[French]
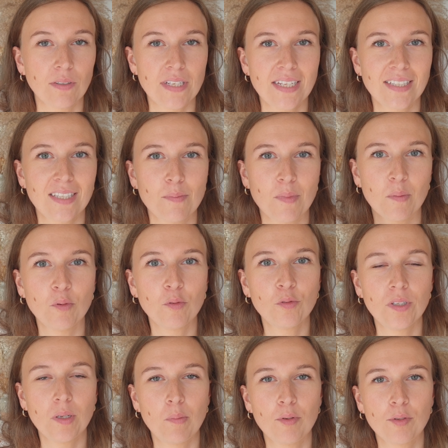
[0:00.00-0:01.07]
en date qui m'a
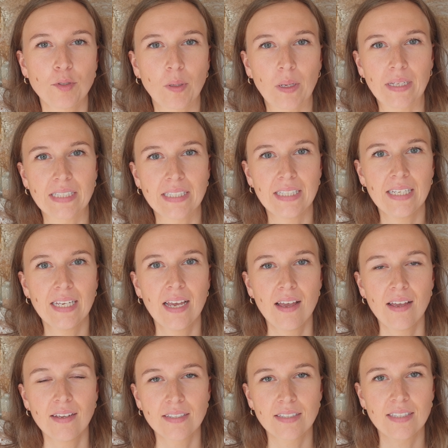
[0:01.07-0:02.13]
beaucoup déplu sur Etsy,
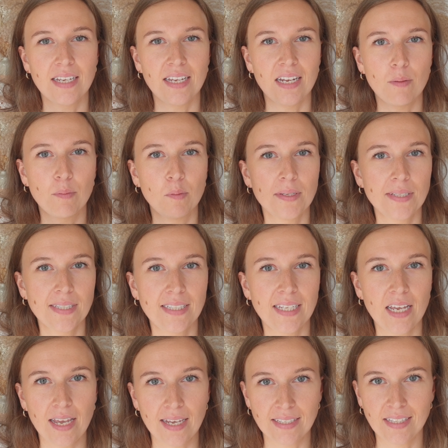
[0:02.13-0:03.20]
c'est la
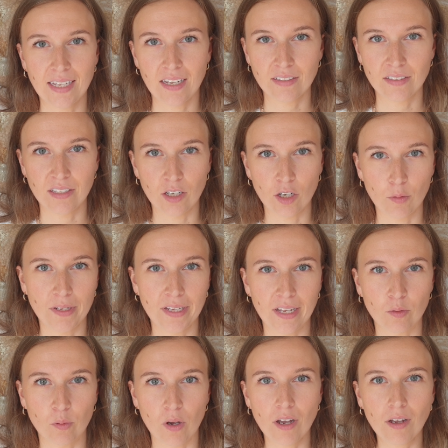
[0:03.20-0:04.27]
publicité externe qui est
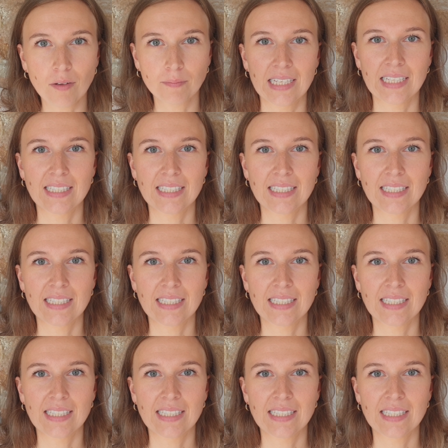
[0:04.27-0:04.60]
obligatoire.